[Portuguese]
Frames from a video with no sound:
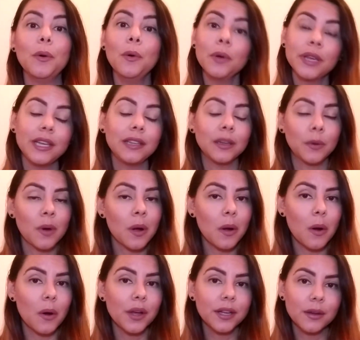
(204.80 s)
o que não
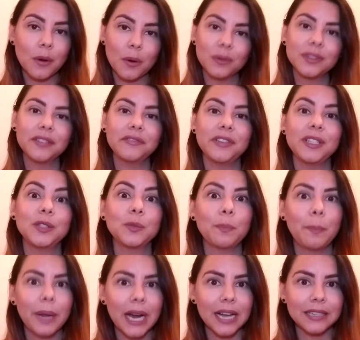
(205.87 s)
ocorre com os efeitos
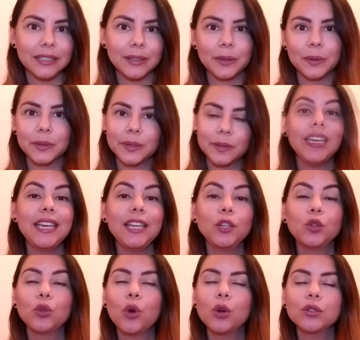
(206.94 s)
práticos. E
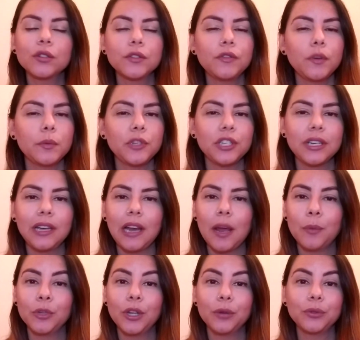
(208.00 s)
todos os filmes de
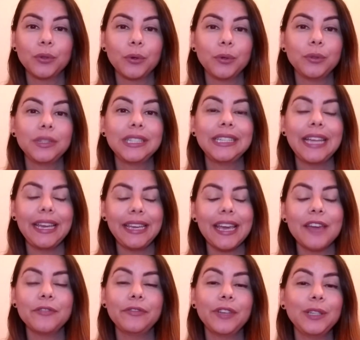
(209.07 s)
Guilherme Del Toro têm
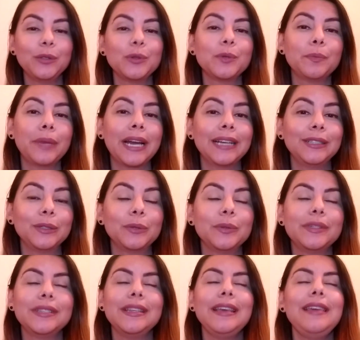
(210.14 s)
efeitos
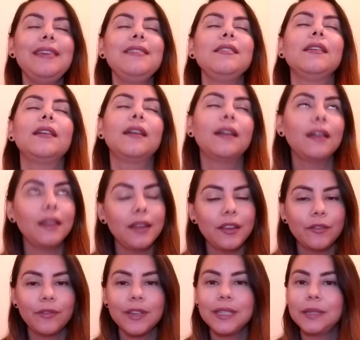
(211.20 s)
práticos incríveis
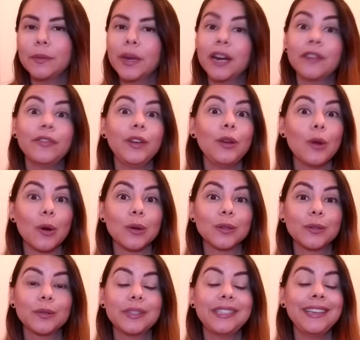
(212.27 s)
incríveis e
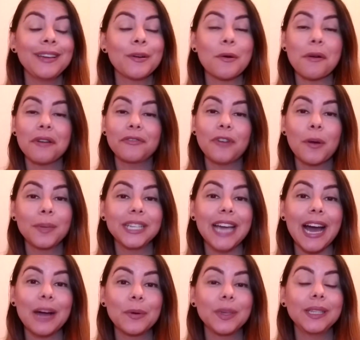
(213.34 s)
maravilhosos. E com a forma da
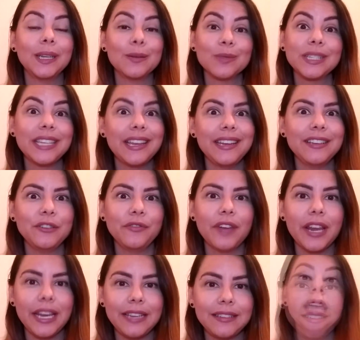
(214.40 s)
água não seria
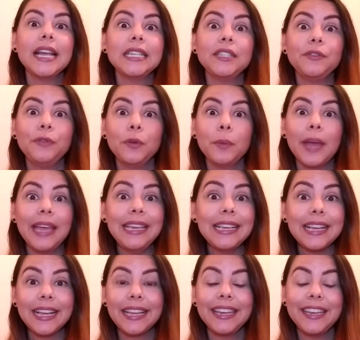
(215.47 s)
diferente. Esse filme é
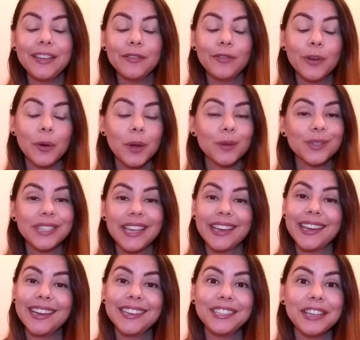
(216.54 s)
incrível, eu sei
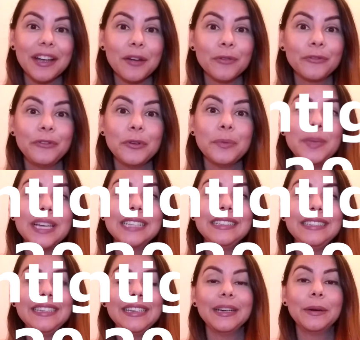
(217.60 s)
que ele já é um filme
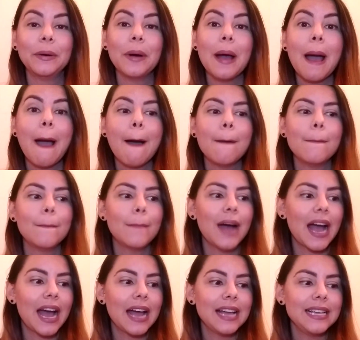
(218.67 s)
antigo,
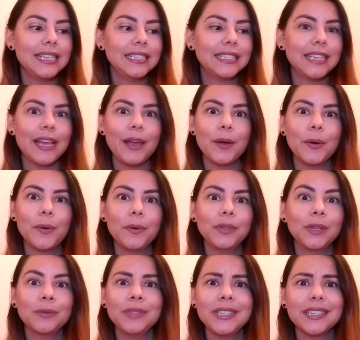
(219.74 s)
mas eu
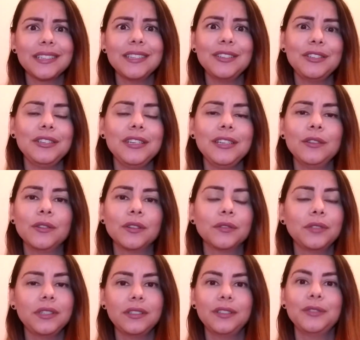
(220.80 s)
não tinha assistido, eu
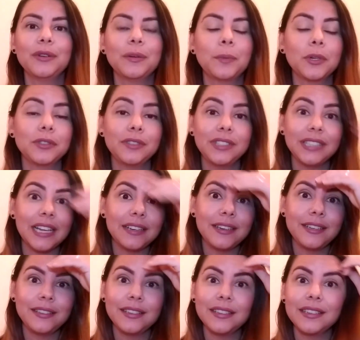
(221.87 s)
não tinha tido a oportunidade
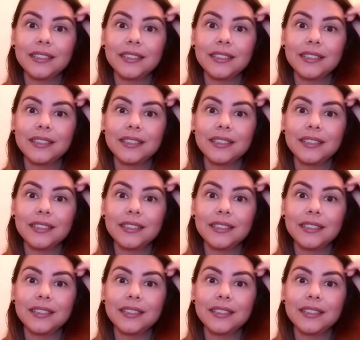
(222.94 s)
ainda de